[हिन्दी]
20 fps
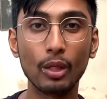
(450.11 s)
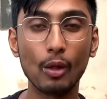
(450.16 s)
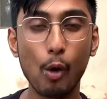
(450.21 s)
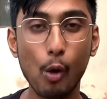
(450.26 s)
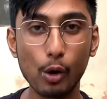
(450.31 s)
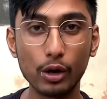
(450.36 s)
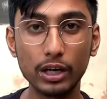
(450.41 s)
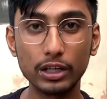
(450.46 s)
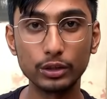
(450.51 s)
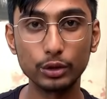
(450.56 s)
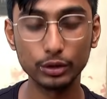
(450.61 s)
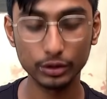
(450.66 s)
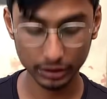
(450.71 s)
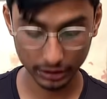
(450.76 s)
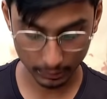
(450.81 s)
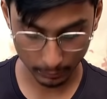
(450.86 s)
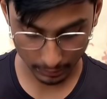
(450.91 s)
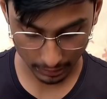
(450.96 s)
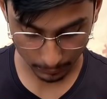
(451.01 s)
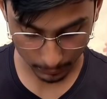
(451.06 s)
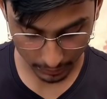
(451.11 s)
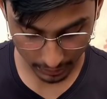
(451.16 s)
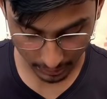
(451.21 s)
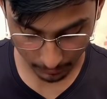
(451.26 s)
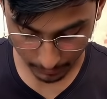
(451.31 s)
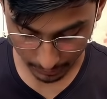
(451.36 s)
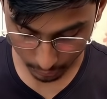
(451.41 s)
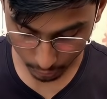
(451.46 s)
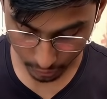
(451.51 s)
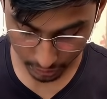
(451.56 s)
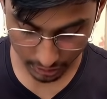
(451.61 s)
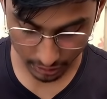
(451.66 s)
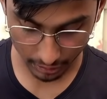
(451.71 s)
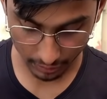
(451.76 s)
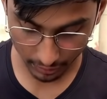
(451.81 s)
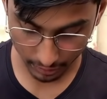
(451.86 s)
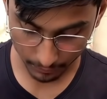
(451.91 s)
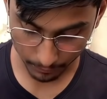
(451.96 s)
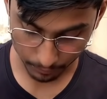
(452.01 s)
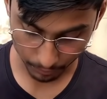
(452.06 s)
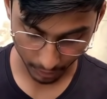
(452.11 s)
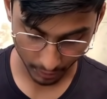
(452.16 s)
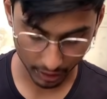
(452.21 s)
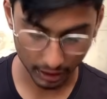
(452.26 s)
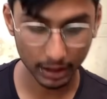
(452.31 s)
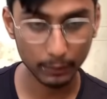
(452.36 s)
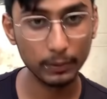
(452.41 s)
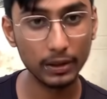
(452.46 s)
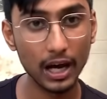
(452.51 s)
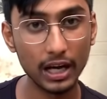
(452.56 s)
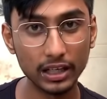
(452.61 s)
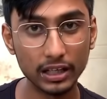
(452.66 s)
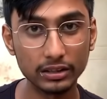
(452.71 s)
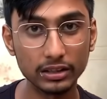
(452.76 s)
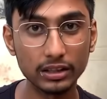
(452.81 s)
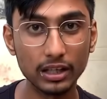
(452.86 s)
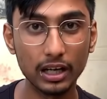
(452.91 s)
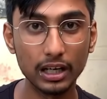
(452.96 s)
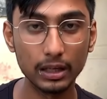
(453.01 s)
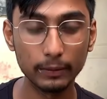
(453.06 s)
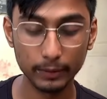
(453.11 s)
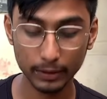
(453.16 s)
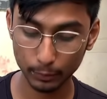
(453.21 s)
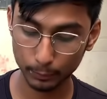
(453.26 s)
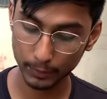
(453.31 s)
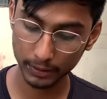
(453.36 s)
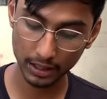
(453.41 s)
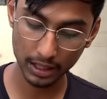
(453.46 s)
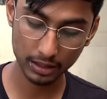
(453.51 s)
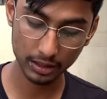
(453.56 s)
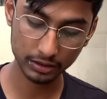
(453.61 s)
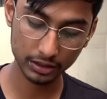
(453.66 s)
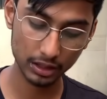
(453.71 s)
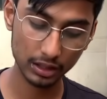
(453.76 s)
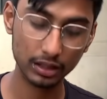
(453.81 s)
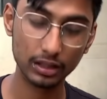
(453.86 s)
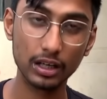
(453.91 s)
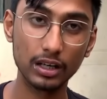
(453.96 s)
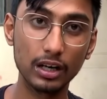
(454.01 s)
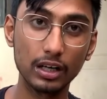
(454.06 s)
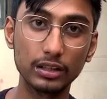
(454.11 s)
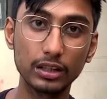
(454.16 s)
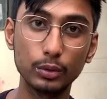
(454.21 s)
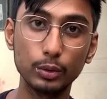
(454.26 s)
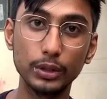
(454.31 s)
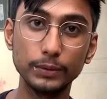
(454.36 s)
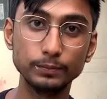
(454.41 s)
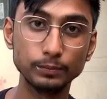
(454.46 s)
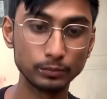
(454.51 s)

और यार जो इसकी मतलब क्रीम है ना थोड़ी सी ज़्यादा क्रीमी आ रही है इसे खाने में ऊपर यार अच्छा लग रहा है खाते हुए